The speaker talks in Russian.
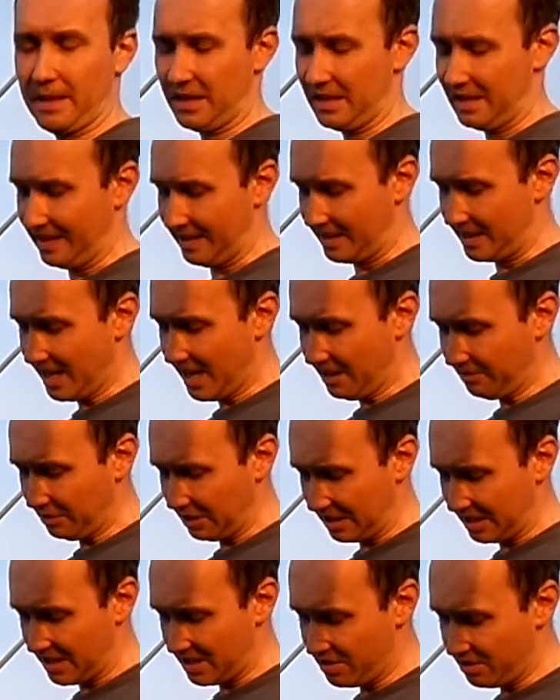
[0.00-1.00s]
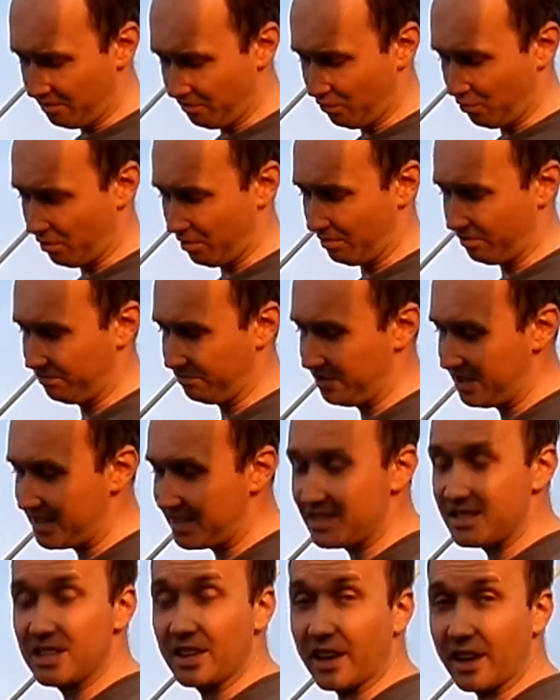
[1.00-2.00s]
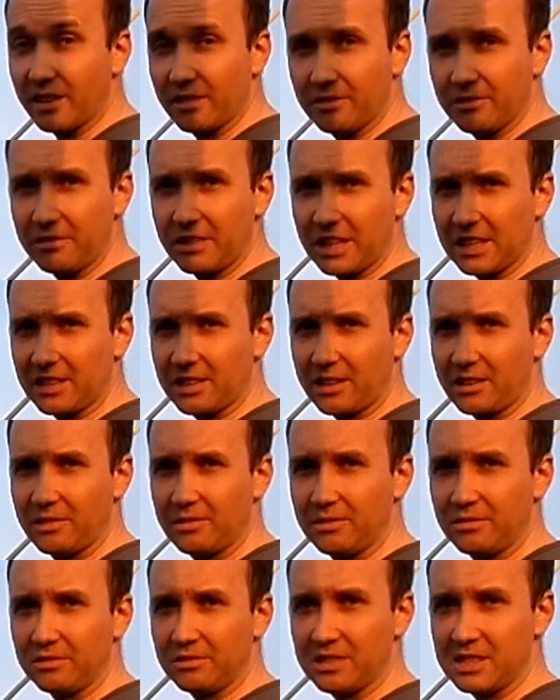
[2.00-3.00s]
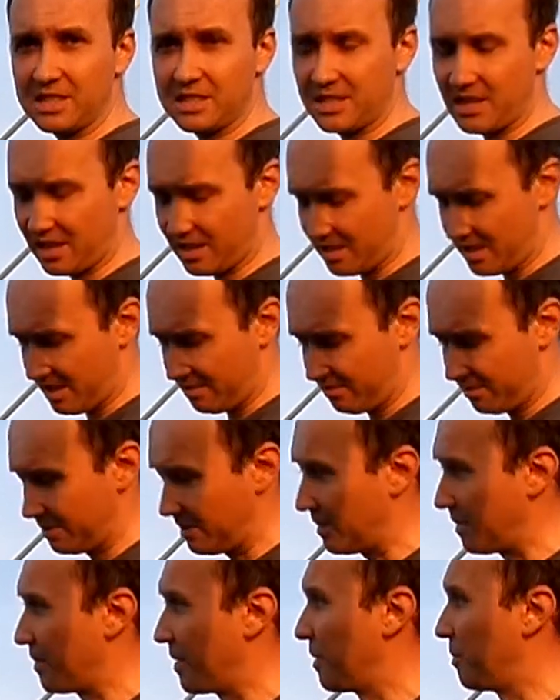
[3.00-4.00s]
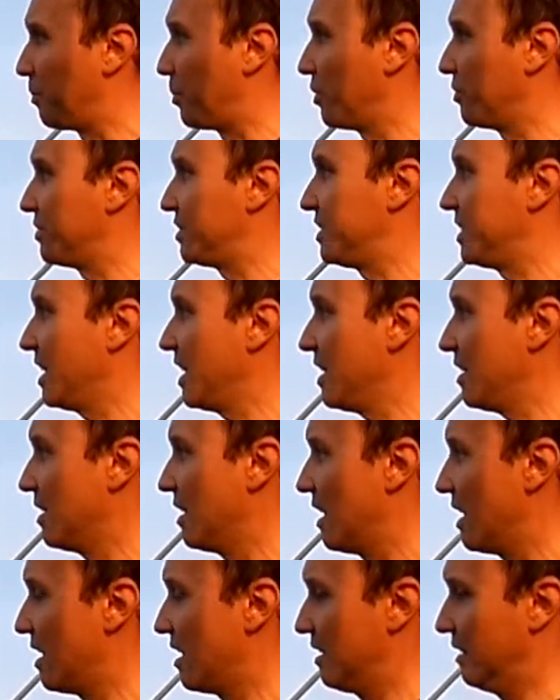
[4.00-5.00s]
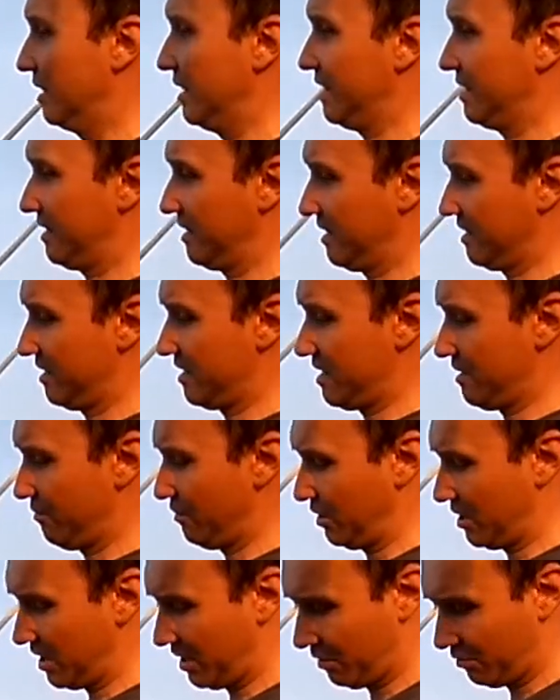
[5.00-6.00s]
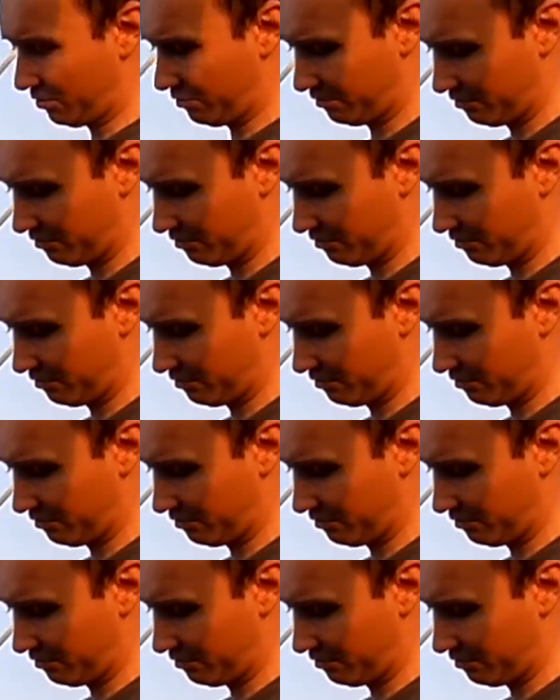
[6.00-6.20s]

И давит на него везде ветер, везде давит. По всей, так сказать, вот эта вот